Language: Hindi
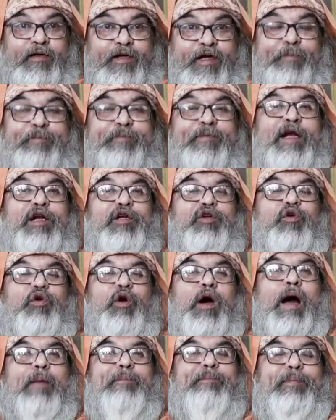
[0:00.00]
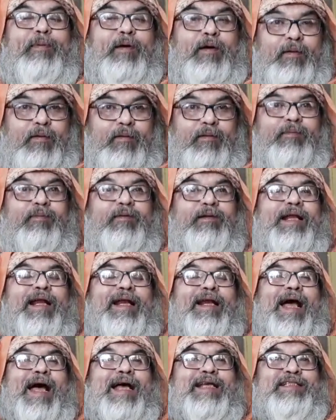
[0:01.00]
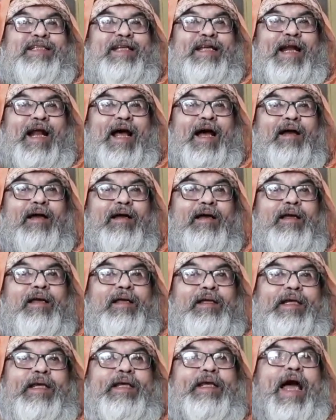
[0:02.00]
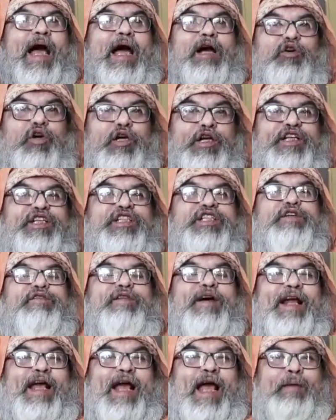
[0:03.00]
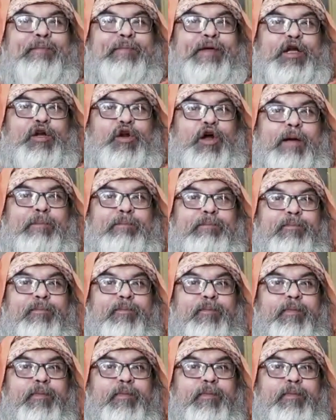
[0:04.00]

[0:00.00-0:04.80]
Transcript: ट्रिब्यूनल को आप दरख्वास्त देना कि यहाँ कोई रिसीवर कायम करो आप